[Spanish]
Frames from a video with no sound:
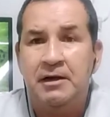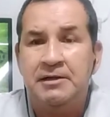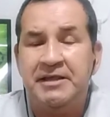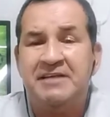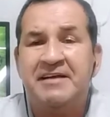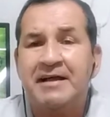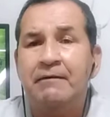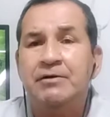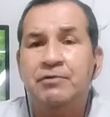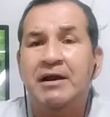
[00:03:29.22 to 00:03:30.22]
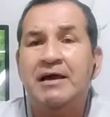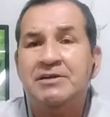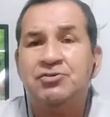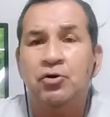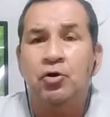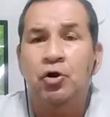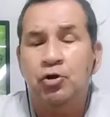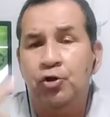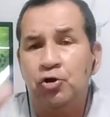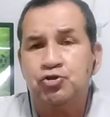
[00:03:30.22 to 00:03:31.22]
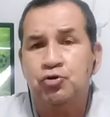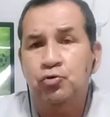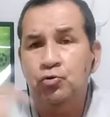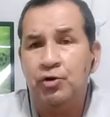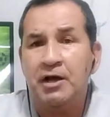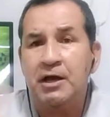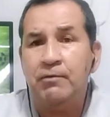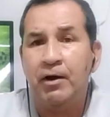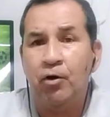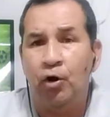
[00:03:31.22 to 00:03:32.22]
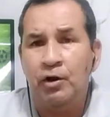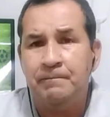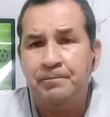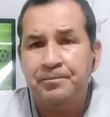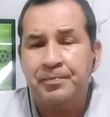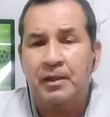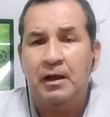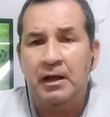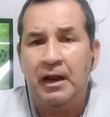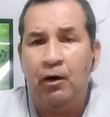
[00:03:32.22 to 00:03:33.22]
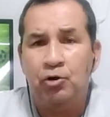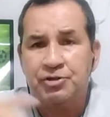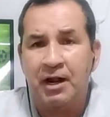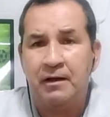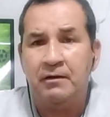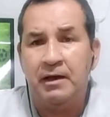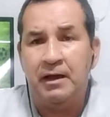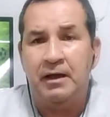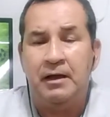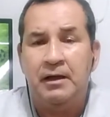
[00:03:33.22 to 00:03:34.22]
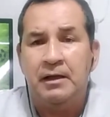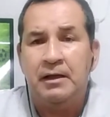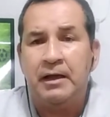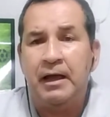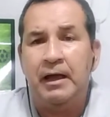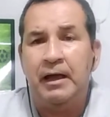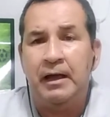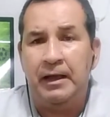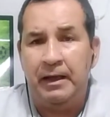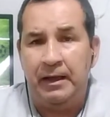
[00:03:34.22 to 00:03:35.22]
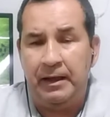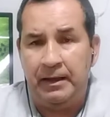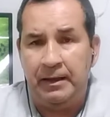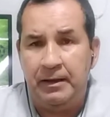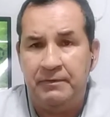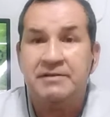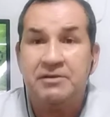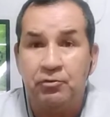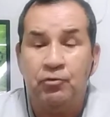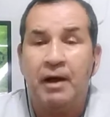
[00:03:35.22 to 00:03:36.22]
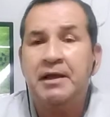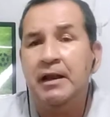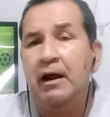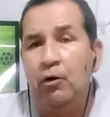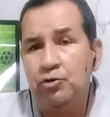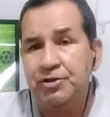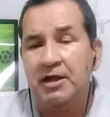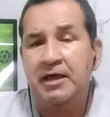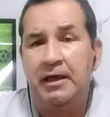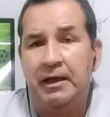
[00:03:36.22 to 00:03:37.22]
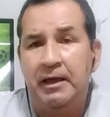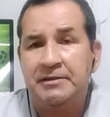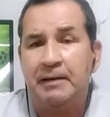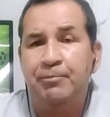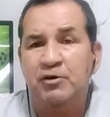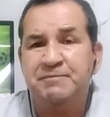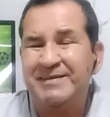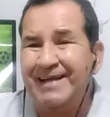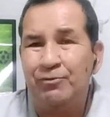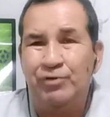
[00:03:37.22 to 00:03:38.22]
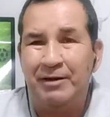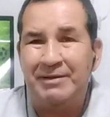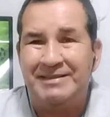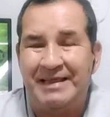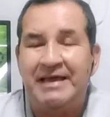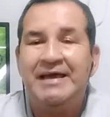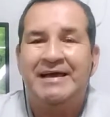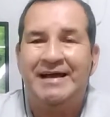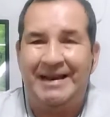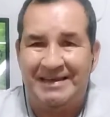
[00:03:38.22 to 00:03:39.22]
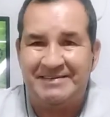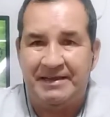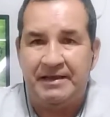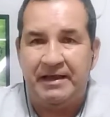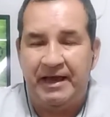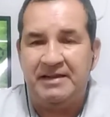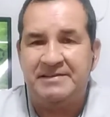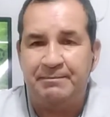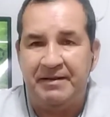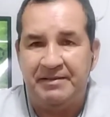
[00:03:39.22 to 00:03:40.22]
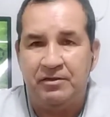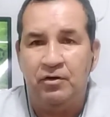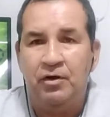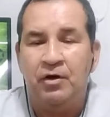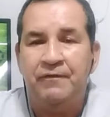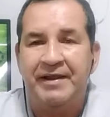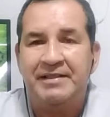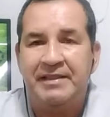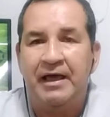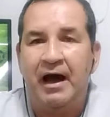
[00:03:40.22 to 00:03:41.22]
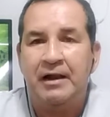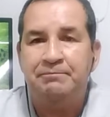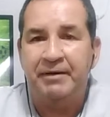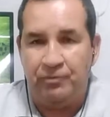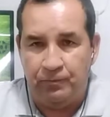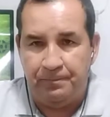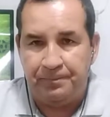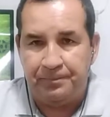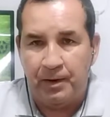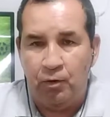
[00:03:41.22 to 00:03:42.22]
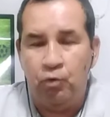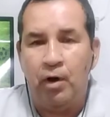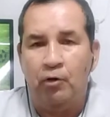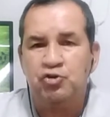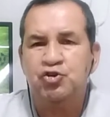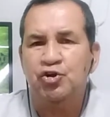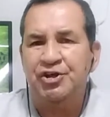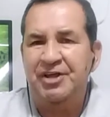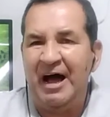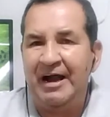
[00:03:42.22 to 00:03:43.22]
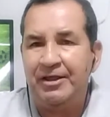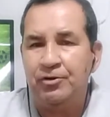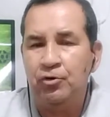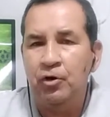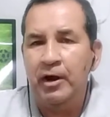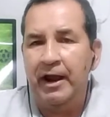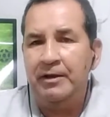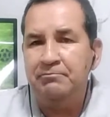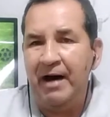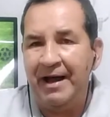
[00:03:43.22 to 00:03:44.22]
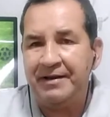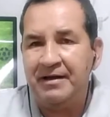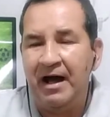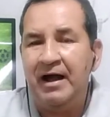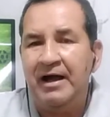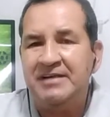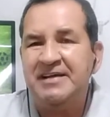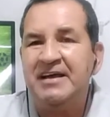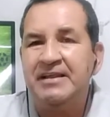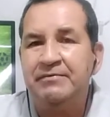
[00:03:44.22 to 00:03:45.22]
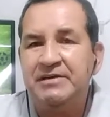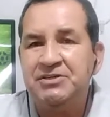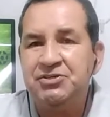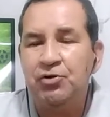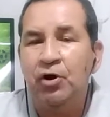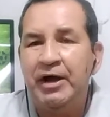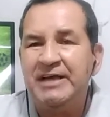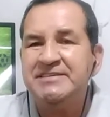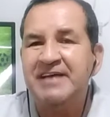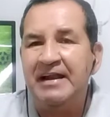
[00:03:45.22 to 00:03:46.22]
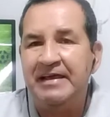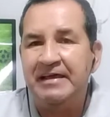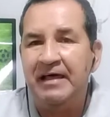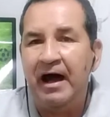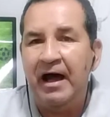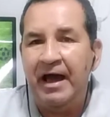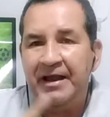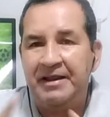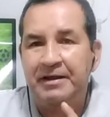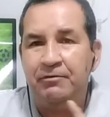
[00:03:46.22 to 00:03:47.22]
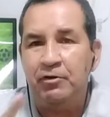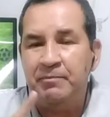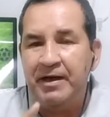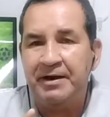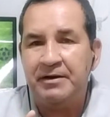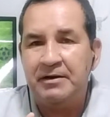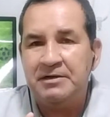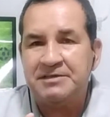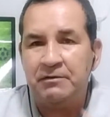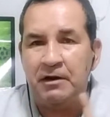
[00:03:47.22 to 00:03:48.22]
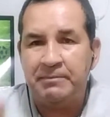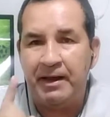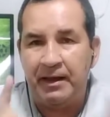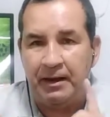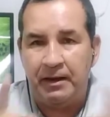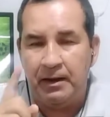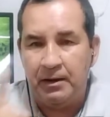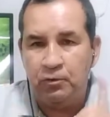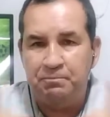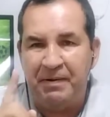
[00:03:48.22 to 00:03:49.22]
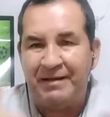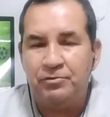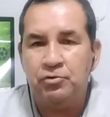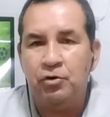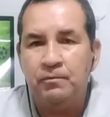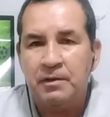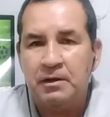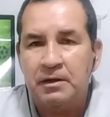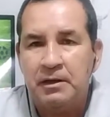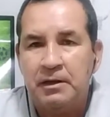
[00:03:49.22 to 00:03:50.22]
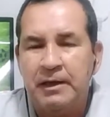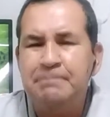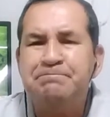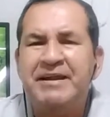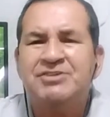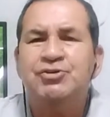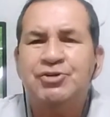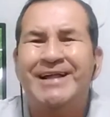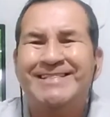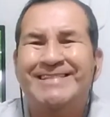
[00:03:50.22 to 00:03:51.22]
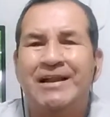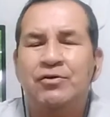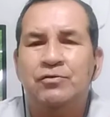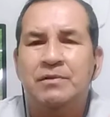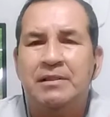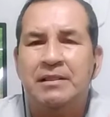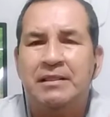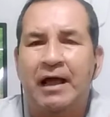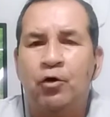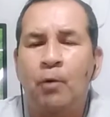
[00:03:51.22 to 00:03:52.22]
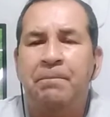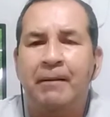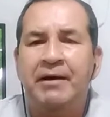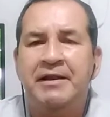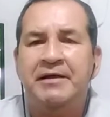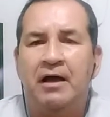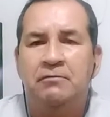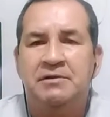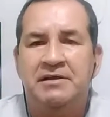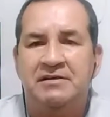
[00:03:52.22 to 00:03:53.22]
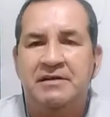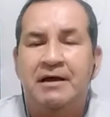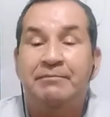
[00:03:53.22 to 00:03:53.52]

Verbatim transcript: Y en esa Cabañuela hizo dos, una que fue gol y la otra eh, que frente a Uruguay y la otra que tapó espectacularmente Galese en este partido frente al Perú. jugador solidario, en marca, en sacrificio, en salida, en ir y volver, se vuelve un péndulo. Impresionante la Copa América de Luis Díaz.